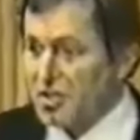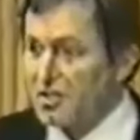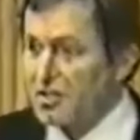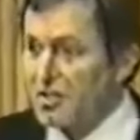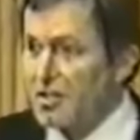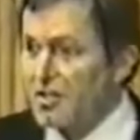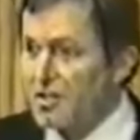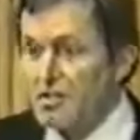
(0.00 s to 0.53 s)

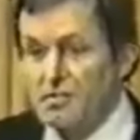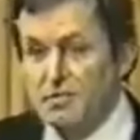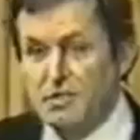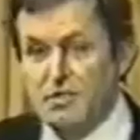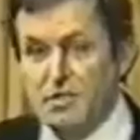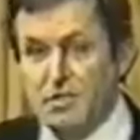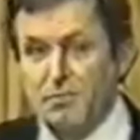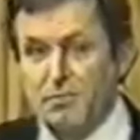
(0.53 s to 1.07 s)

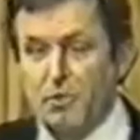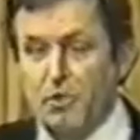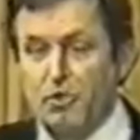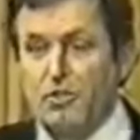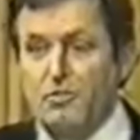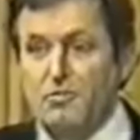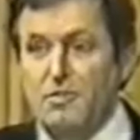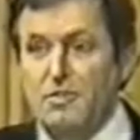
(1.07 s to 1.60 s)
энергия в
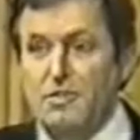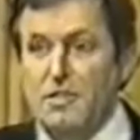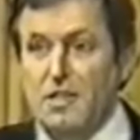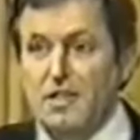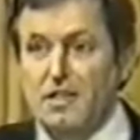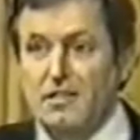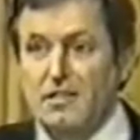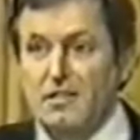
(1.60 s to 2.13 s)

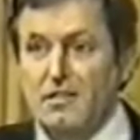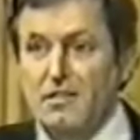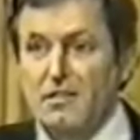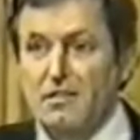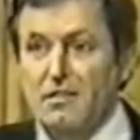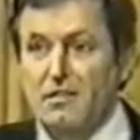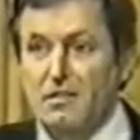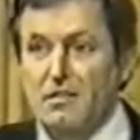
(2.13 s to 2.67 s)
сверхплотном
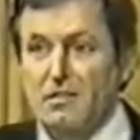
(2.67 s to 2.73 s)
состоянии.